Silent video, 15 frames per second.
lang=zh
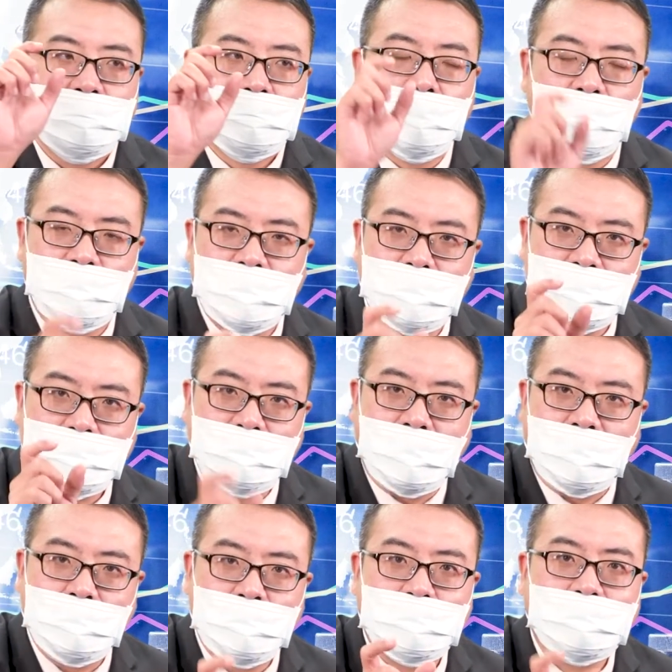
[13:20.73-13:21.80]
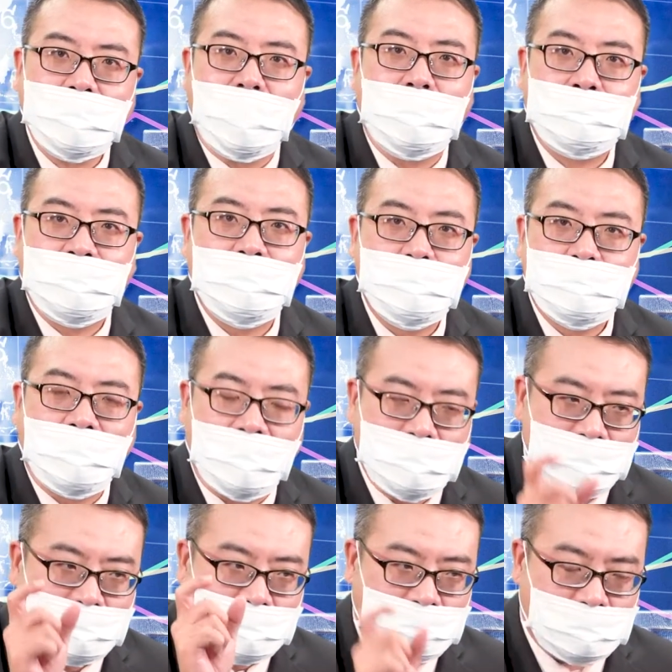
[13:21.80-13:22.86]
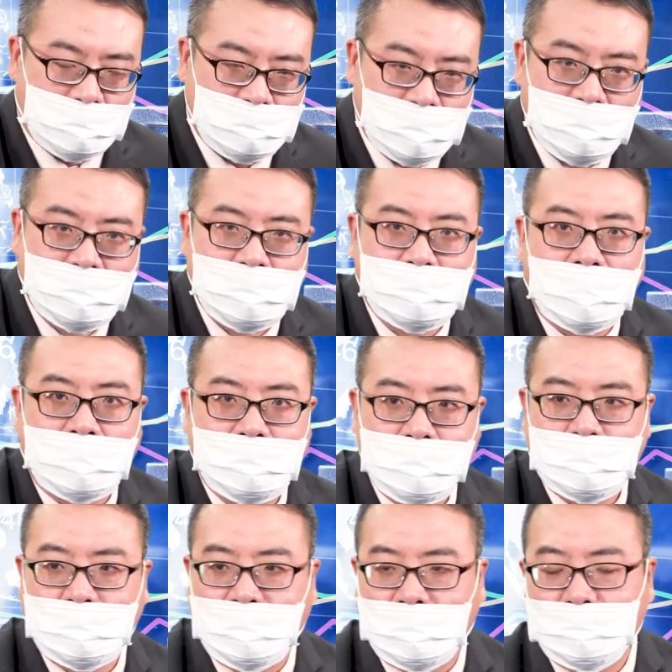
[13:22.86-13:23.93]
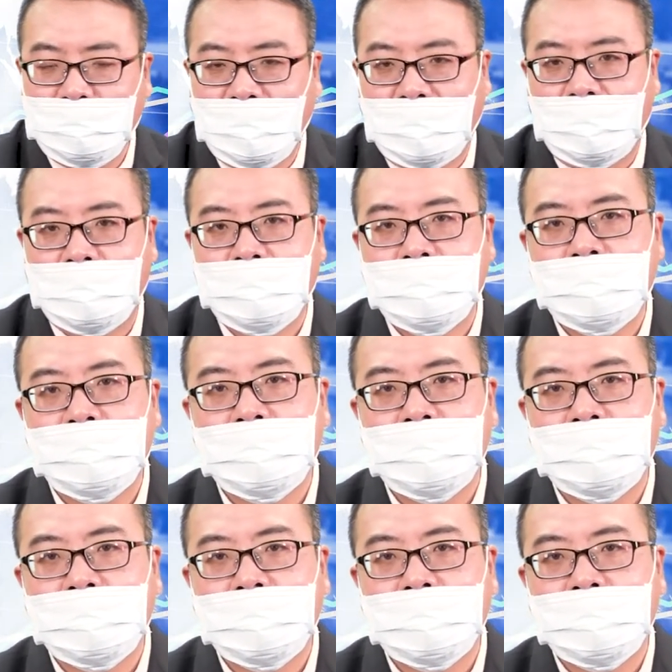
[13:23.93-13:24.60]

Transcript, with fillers: 某一个大陆大品牌的手机市场，你觉得好不好？